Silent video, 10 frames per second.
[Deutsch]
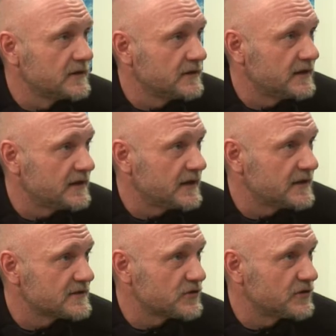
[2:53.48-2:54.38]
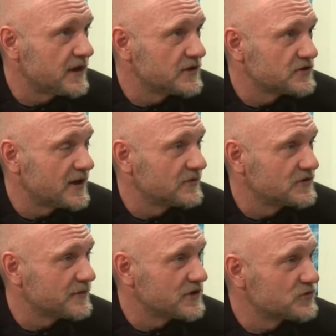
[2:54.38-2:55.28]
je nach Sonneneinstrahlung
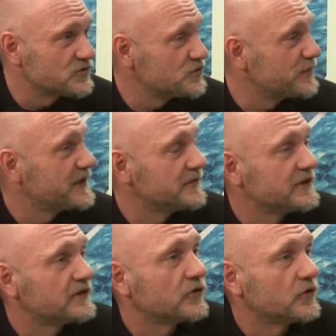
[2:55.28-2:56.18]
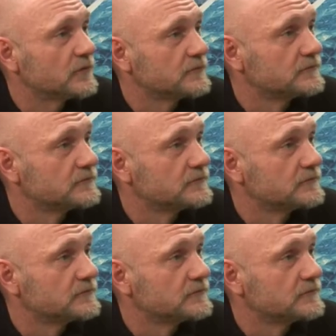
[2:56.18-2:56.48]
zwei Stunden später wieder trocken.